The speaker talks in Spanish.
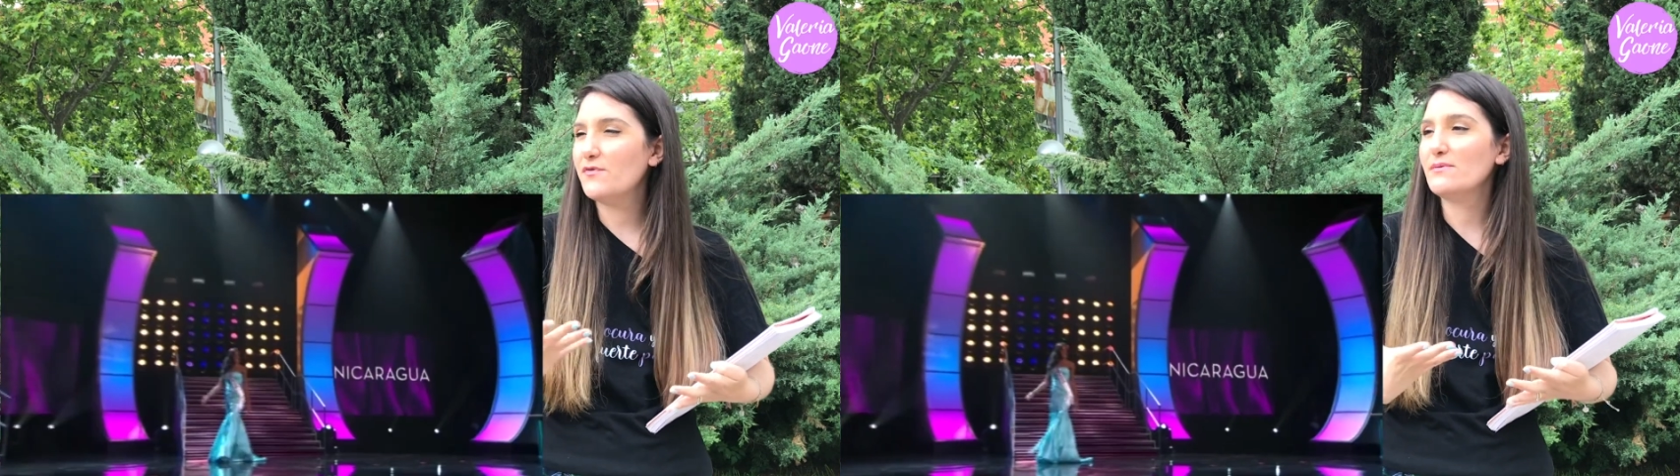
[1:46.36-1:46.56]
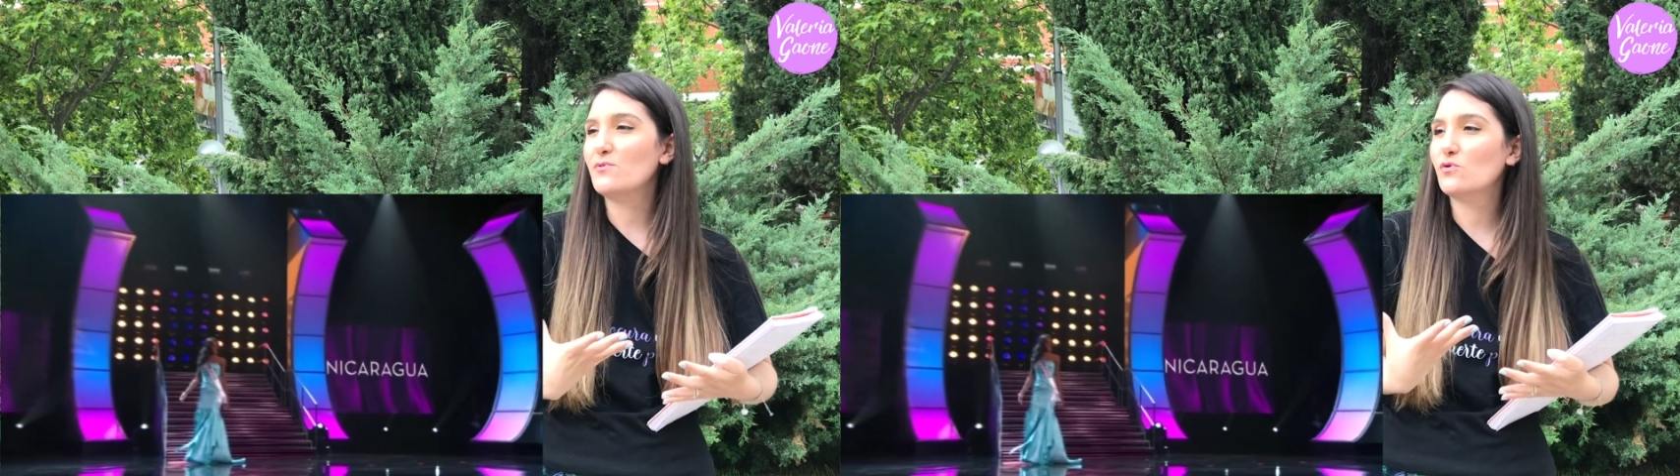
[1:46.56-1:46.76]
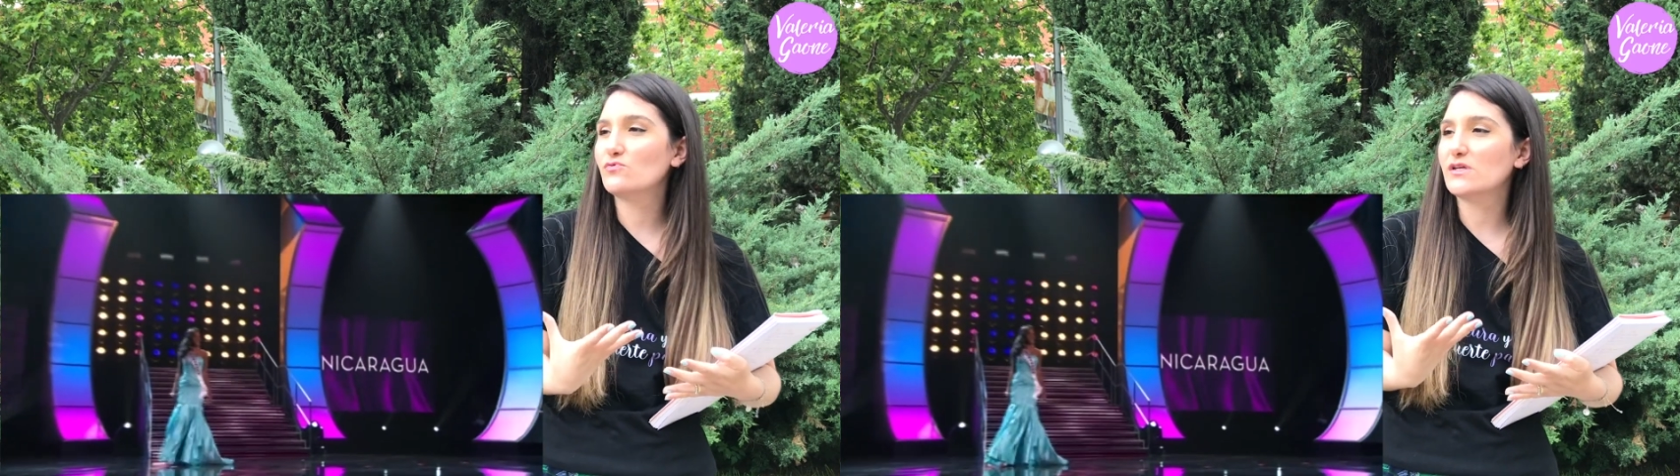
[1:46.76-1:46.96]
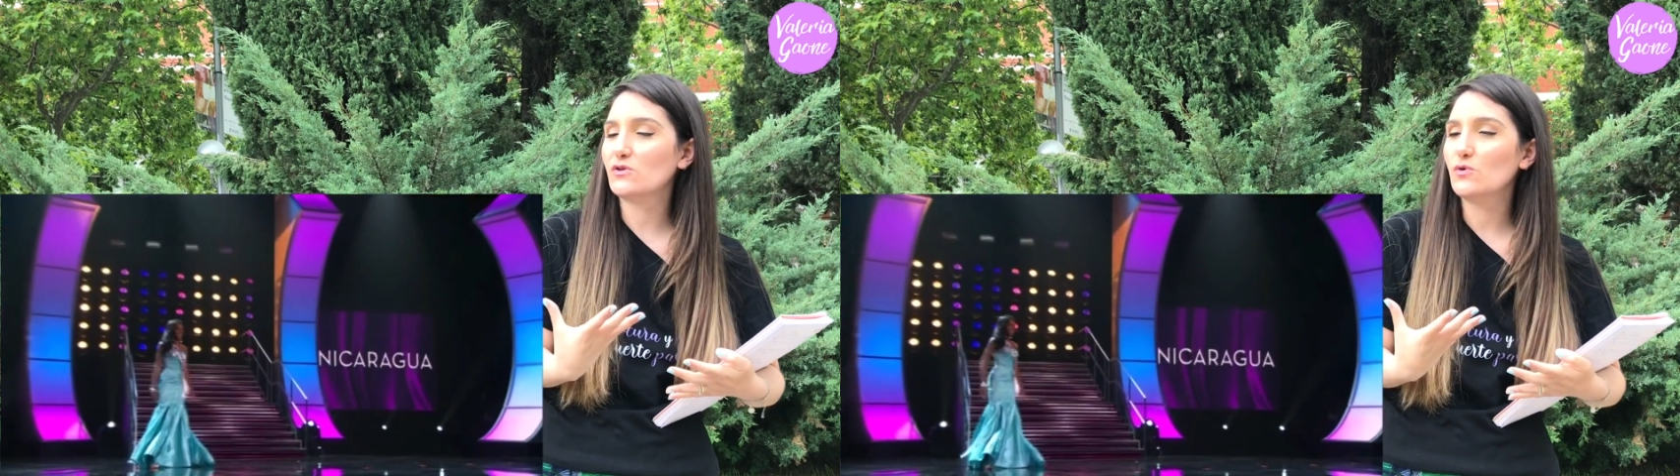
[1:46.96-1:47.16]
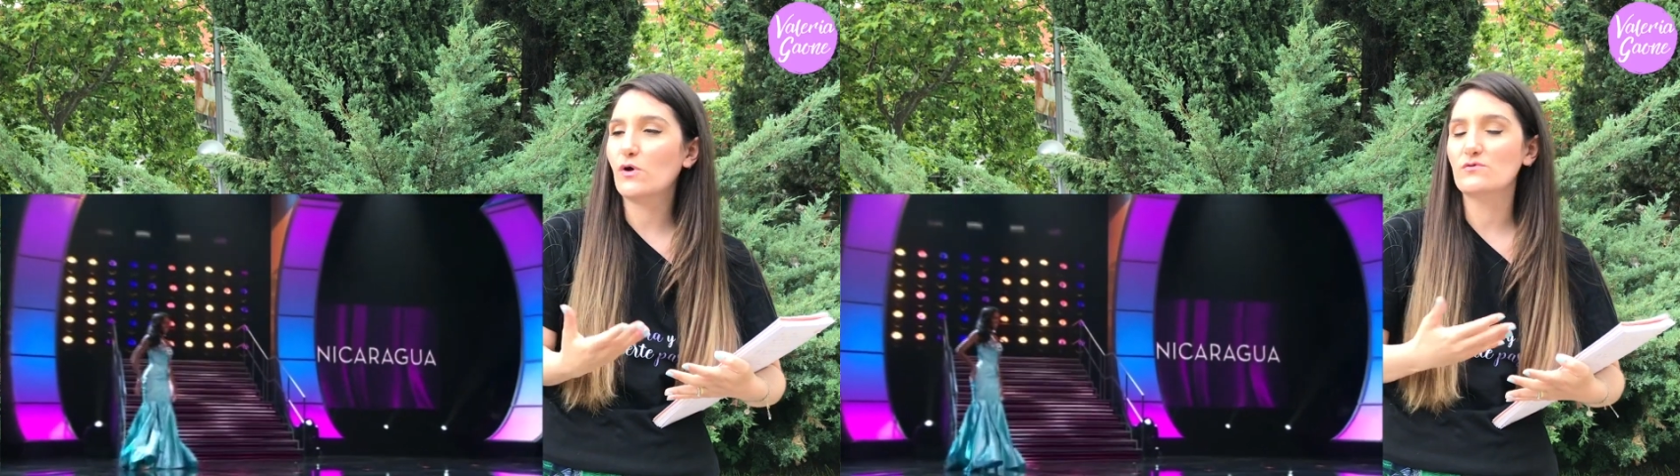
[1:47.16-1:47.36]
fea y busco,
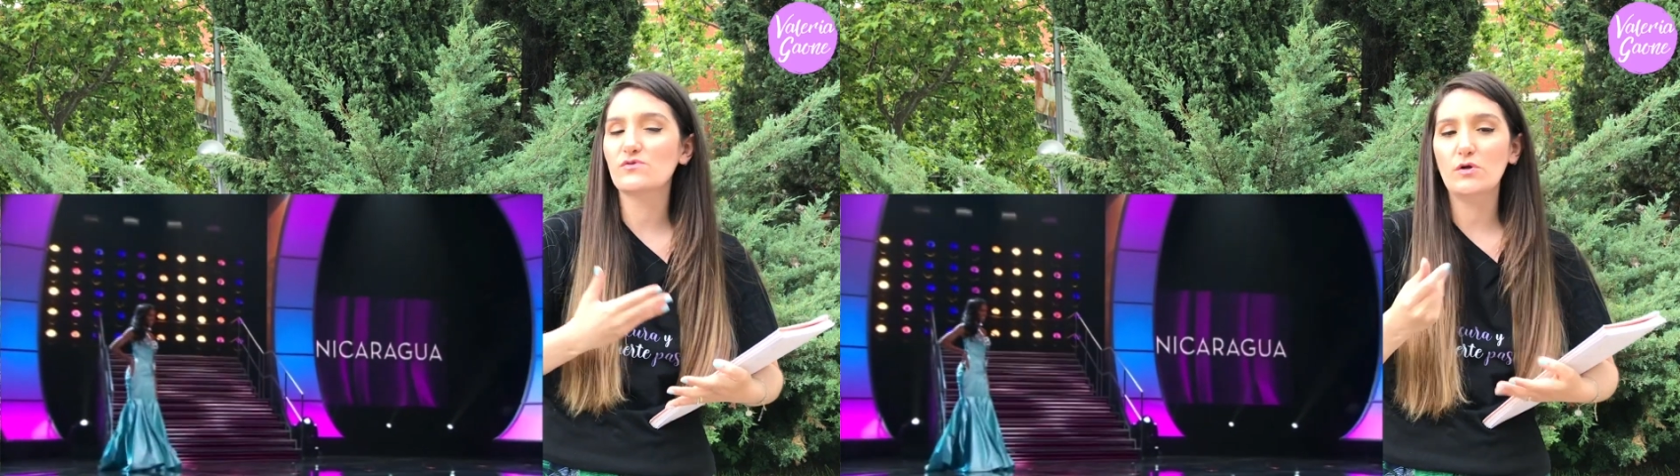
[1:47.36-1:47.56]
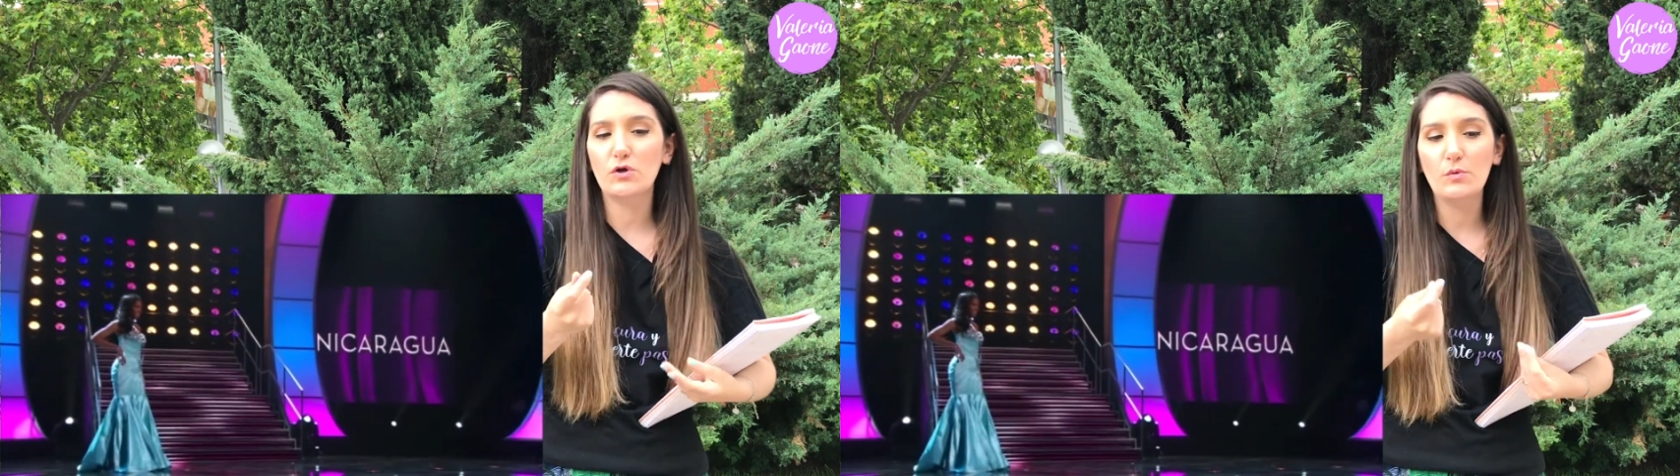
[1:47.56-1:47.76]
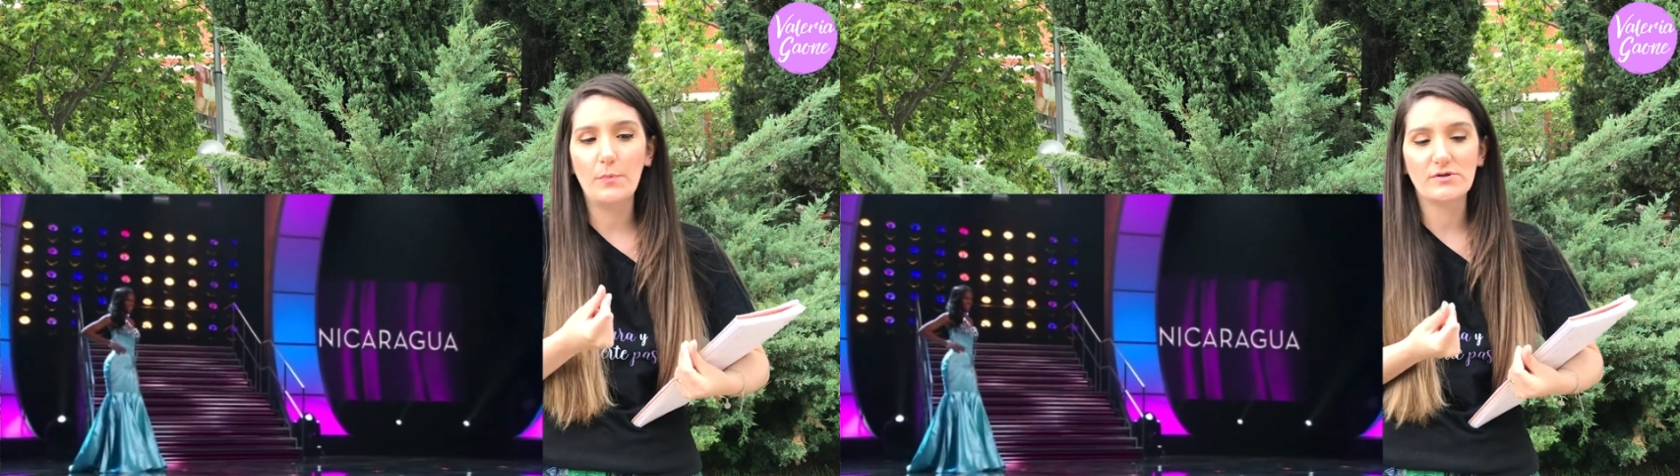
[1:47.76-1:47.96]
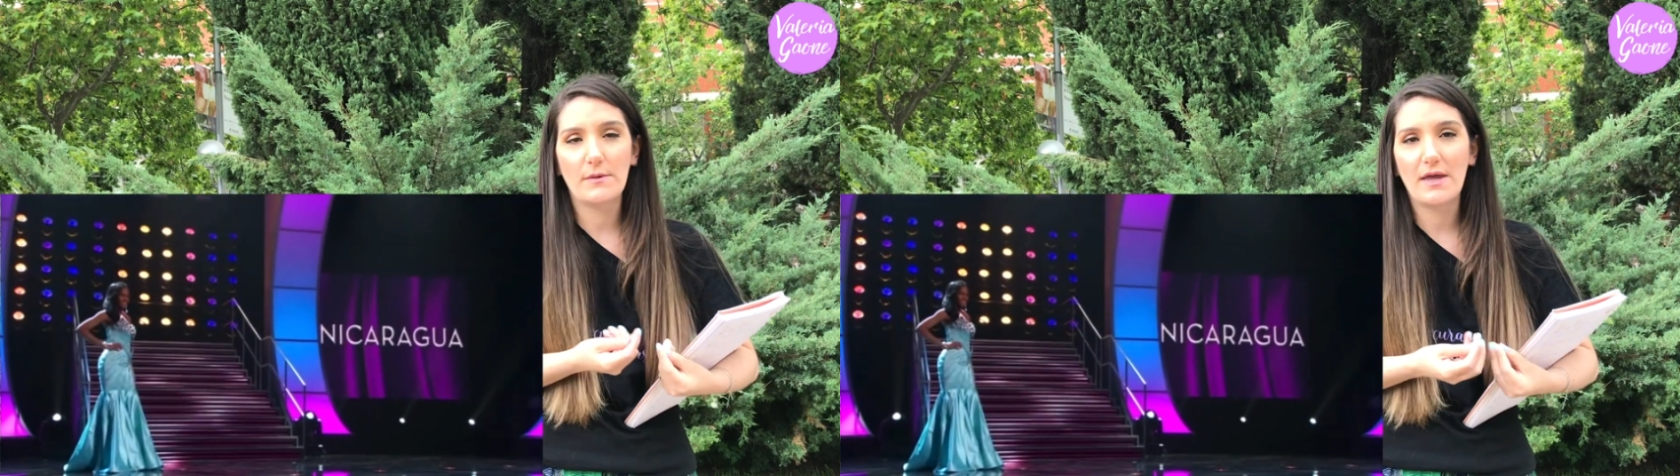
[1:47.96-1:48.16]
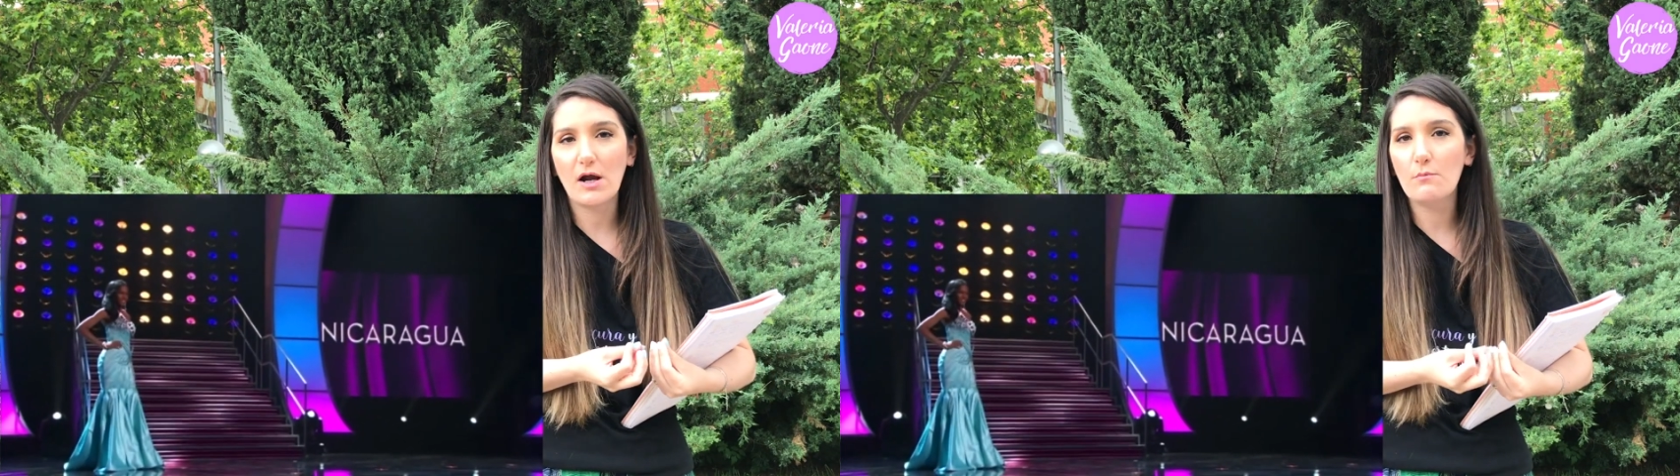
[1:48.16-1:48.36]
trato de buscar un sinónimo, pero se
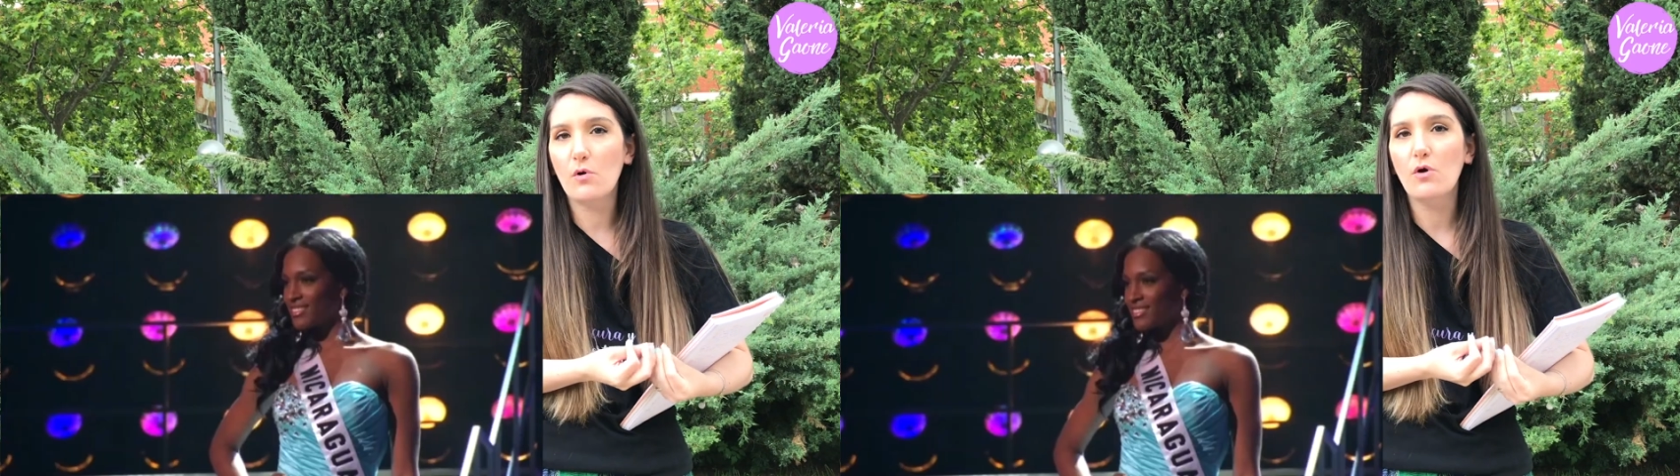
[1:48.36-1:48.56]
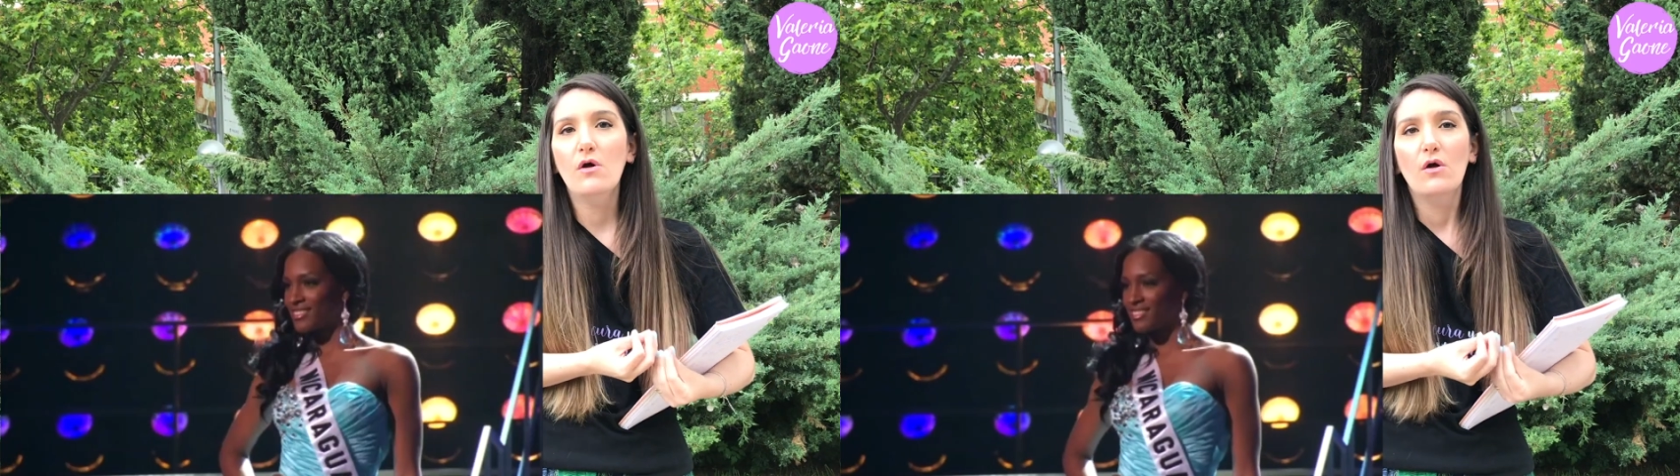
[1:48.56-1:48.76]
veía como,